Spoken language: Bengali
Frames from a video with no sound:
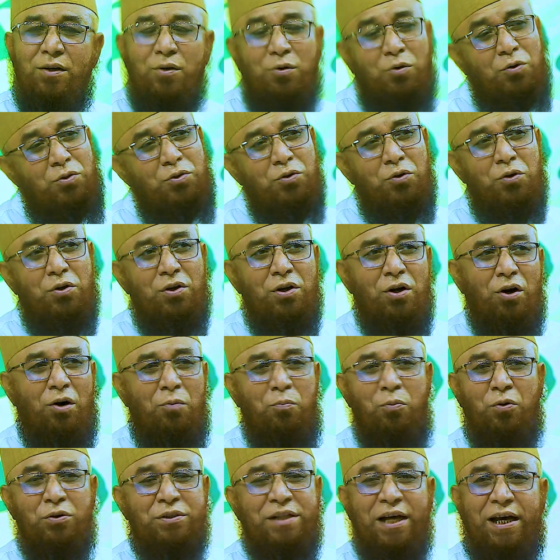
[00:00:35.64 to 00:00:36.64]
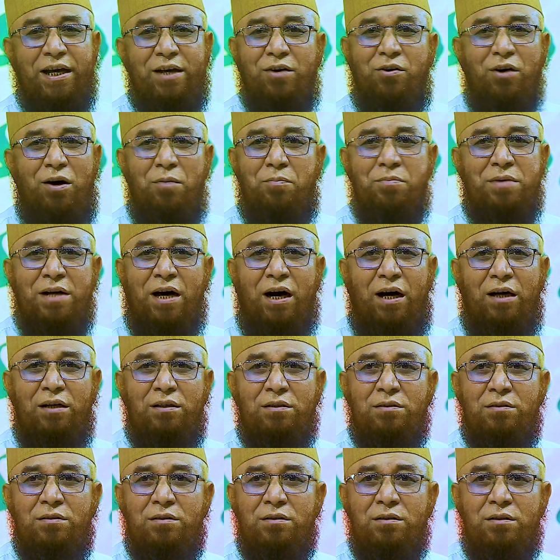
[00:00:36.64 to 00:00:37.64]
হুজুররাও বোধাই কম না
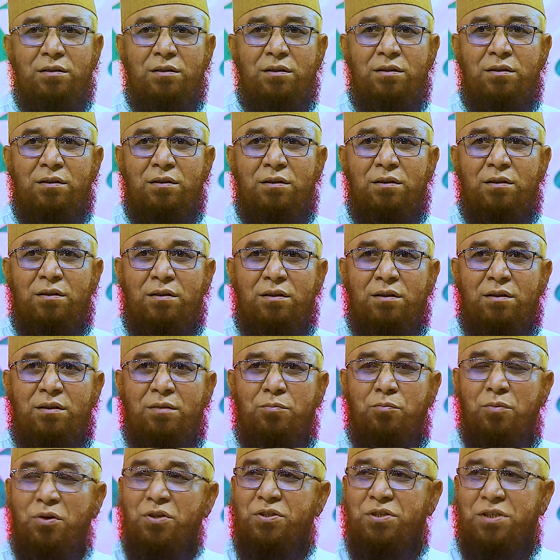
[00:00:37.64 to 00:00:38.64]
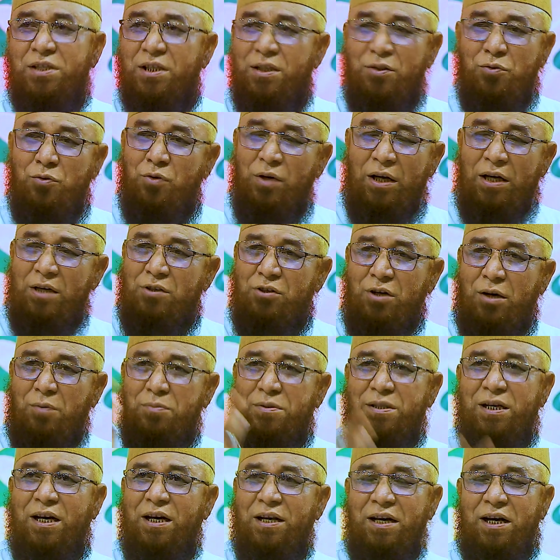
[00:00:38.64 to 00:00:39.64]
মসজিদগুলা সব
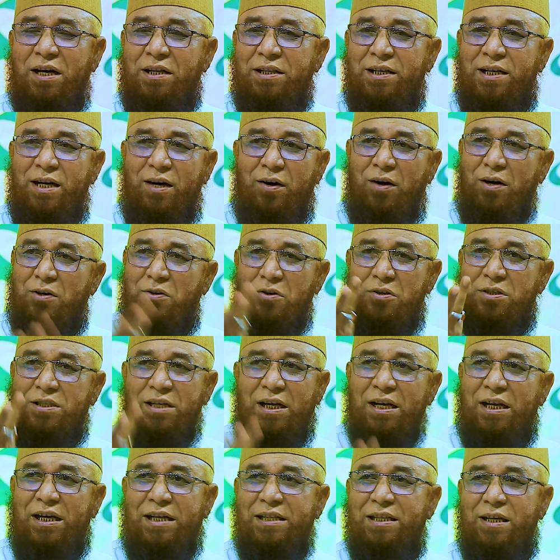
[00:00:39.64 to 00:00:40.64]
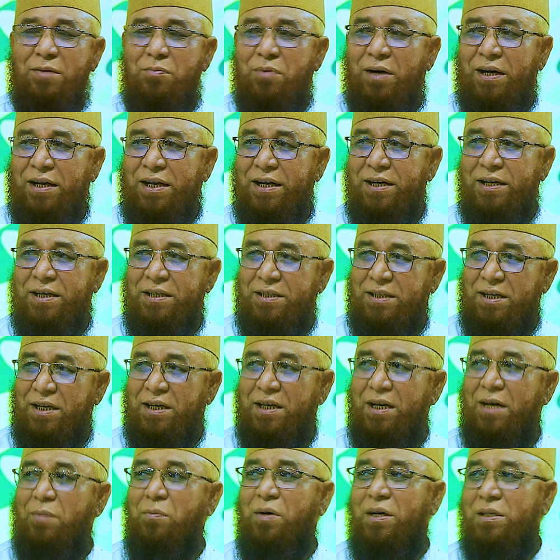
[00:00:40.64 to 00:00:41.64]
ছেড়া দিয়ে অটো চালাইতে পারে নিজের
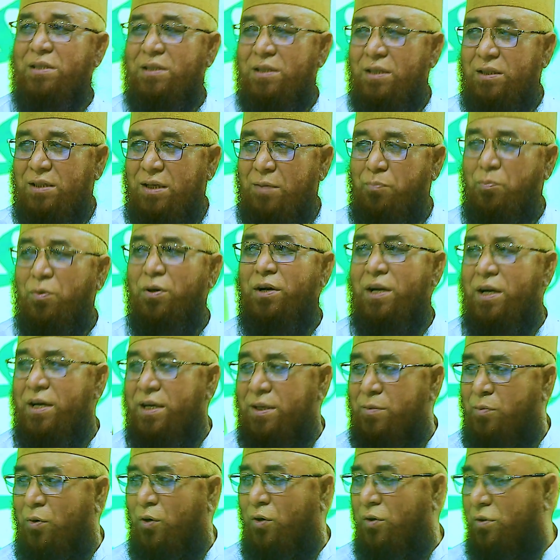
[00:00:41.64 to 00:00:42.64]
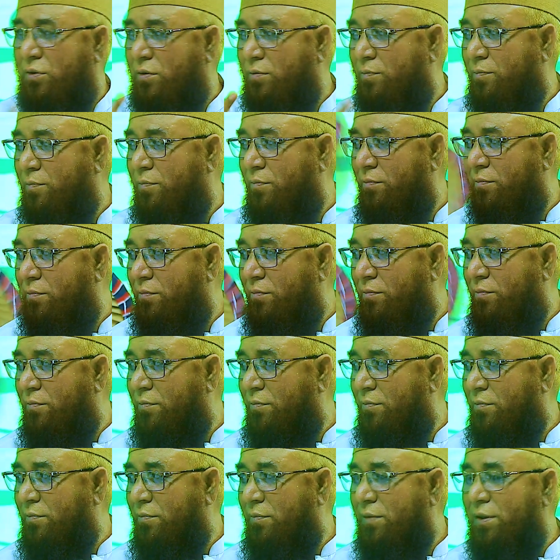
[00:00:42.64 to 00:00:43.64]
নামাজ নিজে পড়া নিব
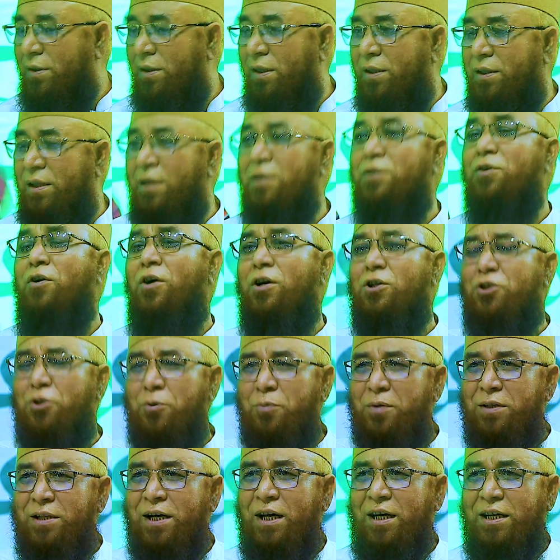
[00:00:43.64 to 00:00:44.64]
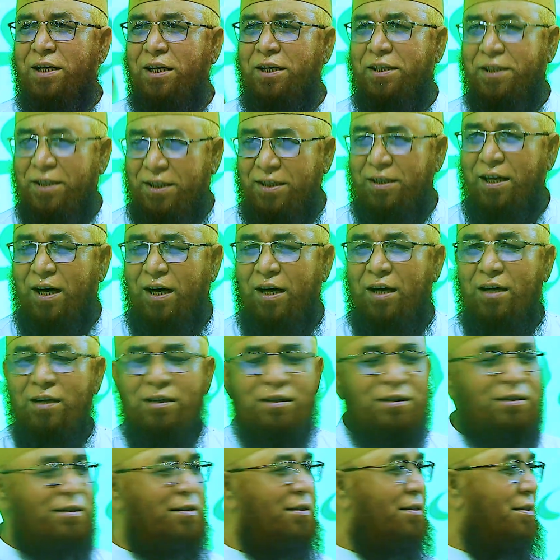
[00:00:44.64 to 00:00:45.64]
এটা তো অসুবিধা কি ঠিক না
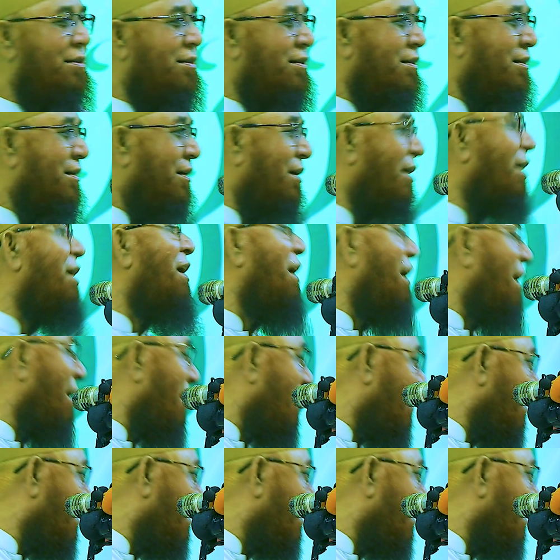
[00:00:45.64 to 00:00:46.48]
হ্যাঁ